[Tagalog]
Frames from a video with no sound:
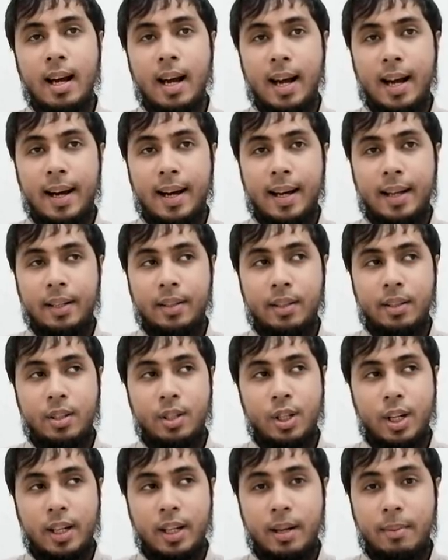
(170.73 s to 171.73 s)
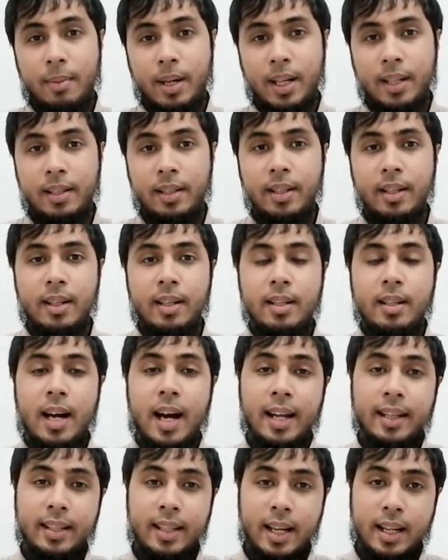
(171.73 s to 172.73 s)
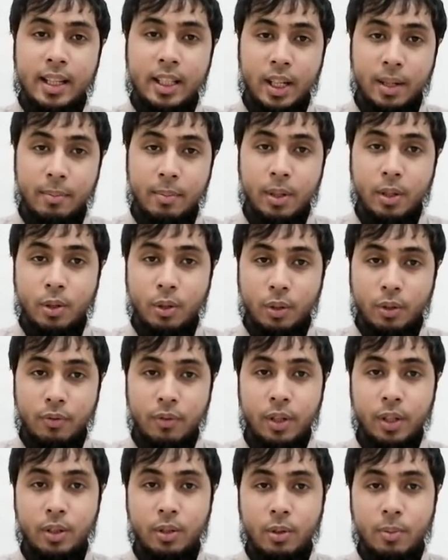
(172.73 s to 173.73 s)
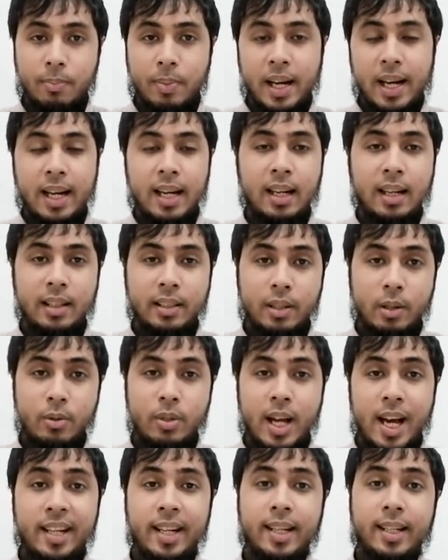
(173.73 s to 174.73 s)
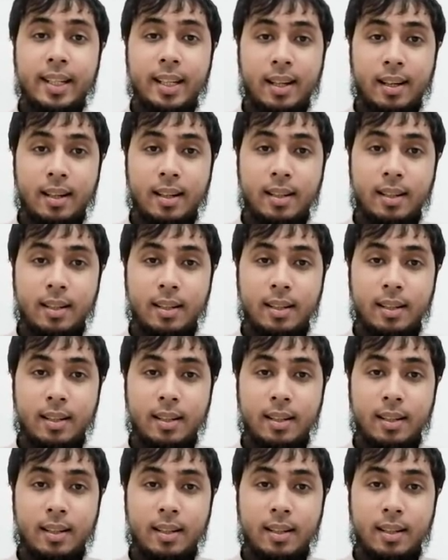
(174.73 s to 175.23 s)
At siya naman, handa siyang mag-convert kung para lang daw sa anak niya.